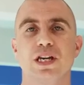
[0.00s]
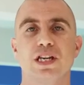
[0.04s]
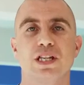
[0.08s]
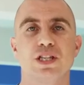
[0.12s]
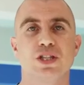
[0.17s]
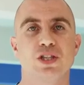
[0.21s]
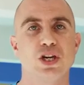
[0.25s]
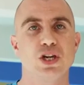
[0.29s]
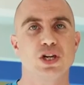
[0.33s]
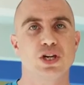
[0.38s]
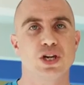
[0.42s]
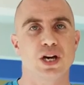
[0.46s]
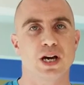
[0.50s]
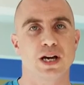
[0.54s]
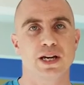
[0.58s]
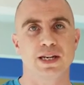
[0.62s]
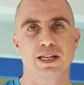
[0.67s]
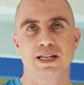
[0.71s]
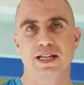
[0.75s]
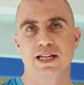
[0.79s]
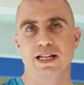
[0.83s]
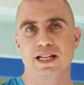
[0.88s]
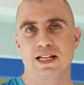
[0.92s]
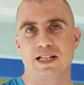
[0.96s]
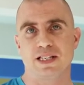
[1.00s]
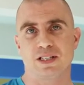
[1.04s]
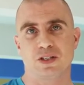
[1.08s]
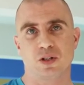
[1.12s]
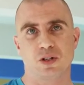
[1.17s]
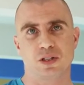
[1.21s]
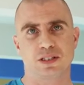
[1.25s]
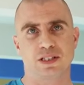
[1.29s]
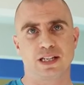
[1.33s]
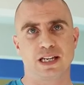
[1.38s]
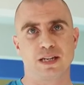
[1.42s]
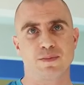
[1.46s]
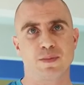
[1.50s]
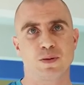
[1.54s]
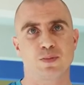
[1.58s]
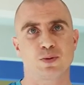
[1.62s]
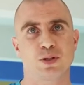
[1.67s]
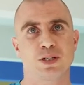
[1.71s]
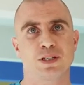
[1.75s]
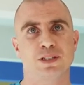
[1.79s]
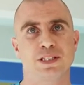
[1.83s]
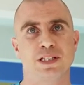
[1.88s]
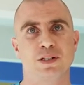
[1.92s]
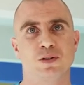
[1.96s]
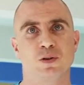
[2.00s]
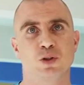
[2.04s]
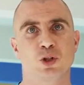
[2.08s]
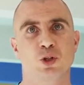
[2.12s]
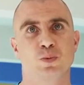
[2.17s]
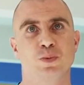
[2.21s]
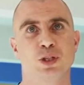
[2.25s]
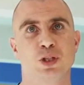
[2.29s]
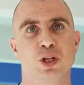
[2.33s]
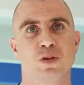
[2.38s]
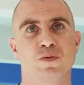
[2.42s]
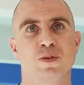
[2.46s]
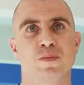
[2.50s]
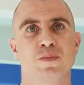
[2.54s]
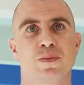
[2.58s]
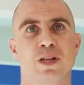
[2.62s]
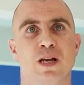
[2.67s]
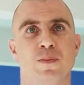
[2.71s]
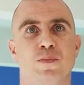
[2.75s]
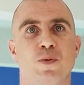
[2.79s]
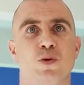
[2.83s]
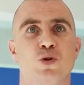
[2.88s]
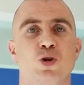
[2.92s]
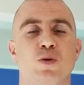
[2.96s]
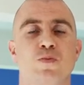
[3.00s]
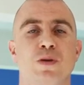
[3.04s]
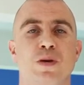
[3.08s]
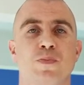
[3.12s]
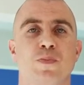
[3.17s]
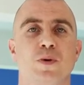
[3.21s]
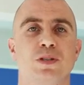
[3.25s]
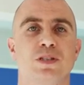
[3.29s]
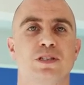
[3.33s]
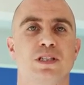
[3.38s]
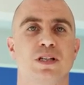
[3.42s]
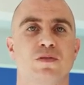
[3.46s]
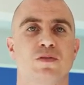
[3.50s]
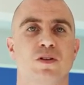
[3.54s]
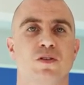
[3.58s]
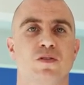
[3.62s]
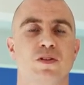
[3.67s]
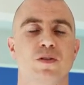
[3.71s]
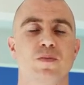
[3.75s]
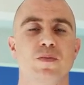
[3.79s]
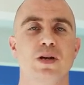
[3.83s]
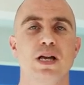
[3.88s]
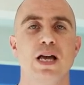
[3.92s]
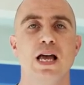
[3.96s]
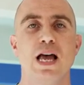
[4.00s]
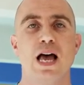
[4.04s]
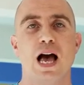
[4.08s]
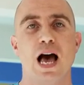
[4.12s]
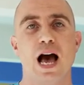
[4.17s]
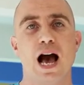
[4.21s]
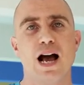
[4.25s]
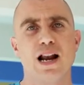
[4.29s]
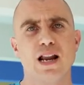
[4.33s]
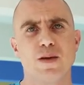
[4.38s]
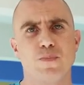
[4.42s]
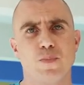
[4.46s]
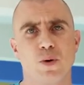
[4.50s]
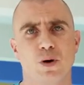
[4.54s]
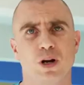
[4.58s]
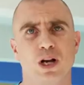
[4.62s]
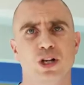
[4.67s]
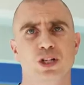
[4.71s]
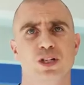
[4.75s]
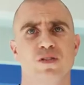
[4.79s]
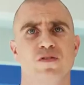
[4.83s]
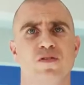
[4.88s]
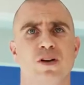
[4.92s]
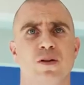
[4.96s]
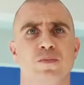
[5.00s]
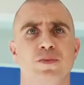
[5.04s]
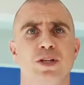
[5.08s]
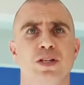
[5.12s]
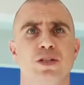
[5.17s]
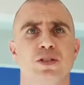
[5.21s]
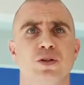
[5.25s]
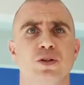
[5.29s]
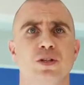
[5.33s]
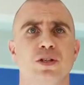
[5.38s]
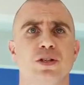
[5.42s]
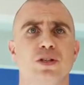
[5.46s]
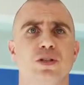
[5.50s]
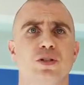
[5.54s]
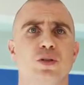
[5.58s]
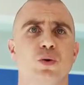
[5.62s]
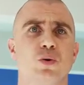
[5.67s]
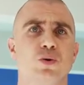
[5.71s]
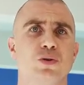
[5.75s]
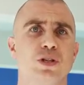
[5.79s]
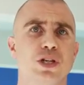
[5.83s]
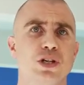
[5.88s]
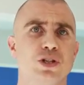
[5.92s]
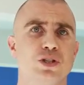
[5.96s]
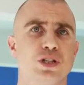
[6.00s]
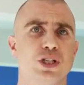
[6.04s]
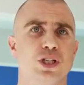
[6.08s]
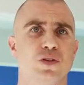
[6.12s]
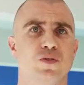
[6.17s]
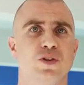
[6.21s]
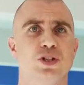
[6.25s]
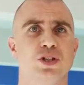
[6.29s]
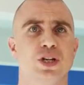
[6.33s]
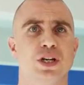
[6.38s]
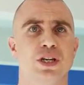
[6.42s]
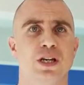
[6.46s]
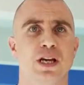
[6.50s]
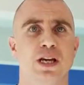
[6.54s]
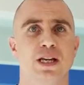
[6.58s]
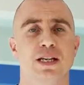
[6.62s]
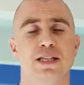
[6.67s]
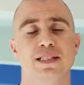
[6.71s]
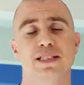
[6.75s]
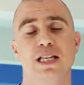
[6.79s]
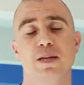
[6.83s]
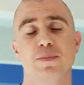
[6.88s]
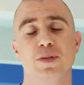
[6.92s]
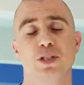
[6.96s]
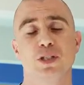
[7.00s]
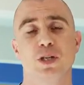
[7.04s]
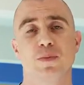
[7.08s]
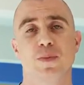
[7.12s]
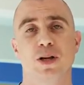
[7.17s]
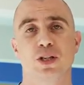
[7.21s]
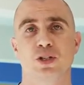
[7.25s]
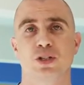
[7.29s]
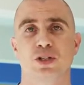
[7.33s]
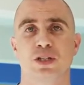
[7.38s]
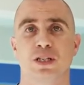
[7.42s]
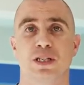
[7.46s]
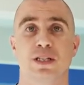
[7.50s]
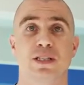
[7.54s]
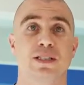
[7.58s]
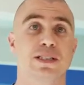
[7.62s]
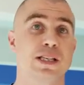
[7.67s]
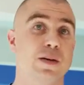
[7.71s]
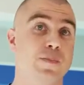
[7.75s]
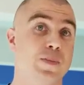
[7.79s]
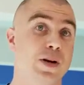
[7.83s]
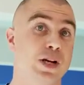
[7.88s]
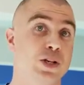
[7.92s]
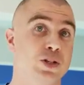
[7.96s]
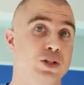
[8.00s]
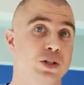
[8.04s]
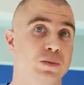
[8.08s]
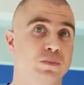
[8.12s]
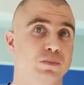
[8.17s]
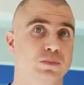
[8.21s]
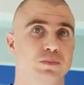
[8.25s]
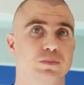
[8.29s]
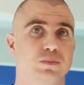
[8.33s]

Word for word: Dzisiaj zostajemy przy stylu grzbietowym na poziomie podstawowym, ale pokażę Wam nieco trudniejsze ćwiczenia. Sami zobaczcie. Zapraszam.